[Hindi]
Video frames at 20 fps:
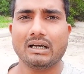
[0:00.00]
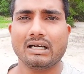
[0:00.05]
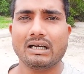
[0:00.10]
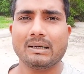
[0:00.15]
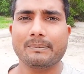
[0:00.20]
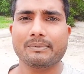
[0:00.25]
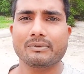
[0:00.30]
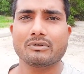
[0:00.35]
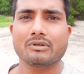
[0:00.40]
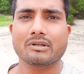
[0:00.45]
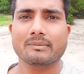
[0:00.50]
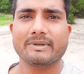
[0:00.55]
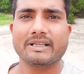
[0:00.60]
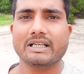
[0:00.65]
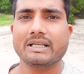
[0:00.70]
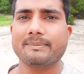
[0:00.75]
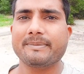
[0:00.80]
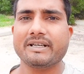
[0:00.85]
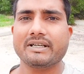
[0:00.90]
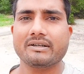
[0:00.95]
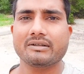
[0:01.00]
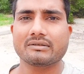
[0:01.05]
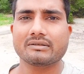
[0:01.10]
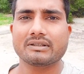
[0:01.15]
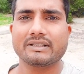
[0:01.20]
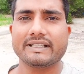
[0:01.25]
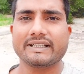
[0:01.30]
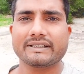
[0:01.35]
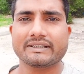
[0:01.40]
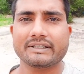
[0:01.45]
आप लोग मेरी वीडियो तो
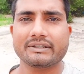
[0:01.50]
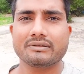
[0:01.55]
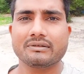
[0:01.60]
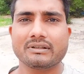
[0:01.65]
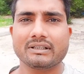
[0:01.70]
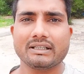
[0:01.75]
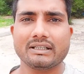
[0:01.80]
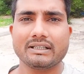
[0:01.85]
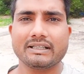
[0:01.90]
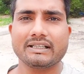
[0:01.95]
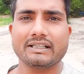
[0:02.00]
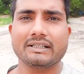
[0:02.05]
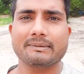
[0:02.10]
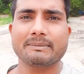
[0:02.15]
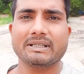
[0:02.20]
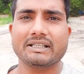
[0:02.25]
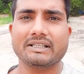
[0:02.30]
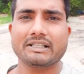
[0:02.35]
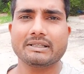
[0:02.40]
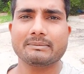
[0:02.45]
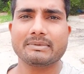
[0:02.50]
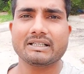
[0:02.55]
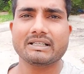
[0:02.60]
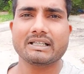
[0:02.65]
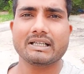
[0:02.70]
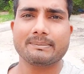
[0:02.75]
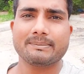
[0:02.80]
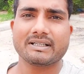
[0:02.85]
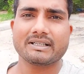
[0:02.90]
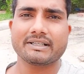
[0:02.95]
देखते ही होंगे कि मैं दिन भर
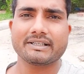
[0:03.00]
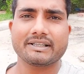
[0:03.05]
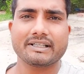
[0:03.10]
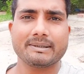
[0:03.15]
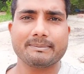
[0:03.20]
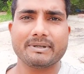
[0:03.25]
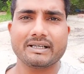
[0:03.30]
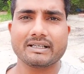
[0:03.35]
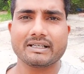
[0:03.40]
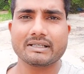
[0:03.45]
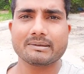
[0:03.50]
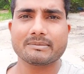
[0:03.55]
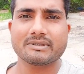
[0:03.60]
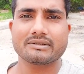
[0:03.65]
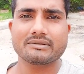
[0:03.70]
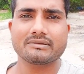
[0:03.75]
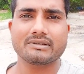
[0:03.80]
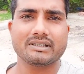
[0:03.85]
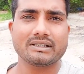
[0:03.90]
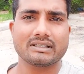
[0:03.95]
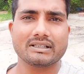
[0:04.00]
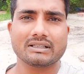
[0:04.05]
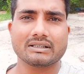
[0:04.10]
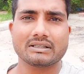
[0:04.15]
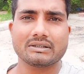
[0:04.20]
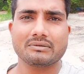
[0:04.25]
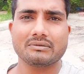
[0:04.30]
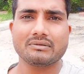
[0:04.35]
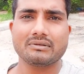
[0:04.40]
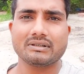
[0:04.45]
यहाँ पर कितनी मेहनत मजदूरी
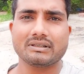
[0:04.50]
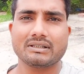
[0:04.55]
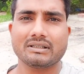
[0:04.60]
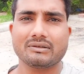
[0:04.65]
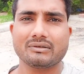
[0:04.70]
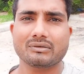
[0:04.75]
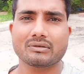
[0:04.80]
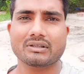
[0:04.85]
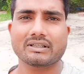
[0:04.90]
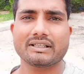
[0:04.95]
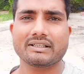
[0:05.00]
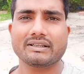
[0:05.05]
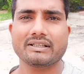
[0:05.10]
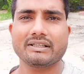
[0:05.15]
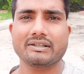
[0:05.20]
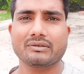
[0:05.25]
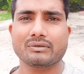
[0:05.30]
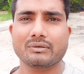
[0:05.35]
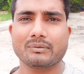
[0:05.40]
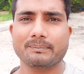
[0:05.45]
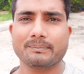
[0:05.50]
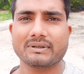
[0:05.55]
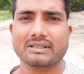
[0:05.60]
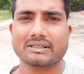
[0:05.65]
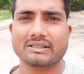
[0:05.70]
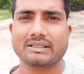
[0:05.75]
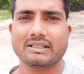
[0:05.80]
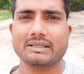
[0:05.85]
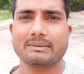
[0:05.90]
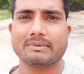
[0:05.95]
करता हूँ और कितनी धूप
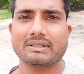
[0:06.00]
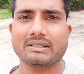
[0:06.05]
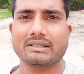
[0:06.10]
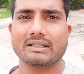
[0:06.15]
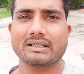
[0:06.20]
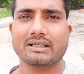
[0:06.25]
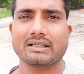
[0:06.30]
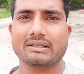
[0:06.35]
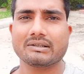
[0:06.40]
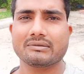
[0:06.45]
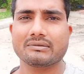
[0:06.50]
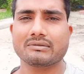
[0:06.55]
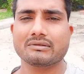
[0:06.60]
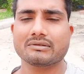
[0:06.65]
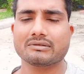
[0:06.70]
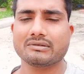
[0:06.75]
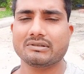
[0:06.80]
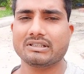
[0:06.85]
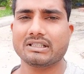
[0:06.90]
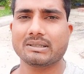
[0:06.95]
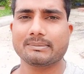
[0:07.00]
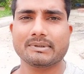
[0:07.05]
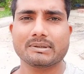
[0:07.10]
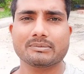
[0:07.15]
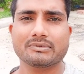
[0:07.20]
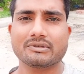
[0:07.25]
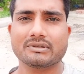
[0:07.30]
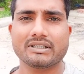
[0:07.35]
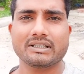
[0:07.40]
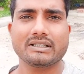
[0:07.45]
पसीने में रहता हूँ दोस्तों यहाँ पर
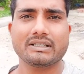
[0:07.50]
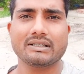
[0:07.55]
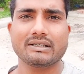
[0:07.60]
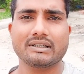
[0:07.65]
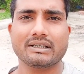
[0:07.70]
बहुत ही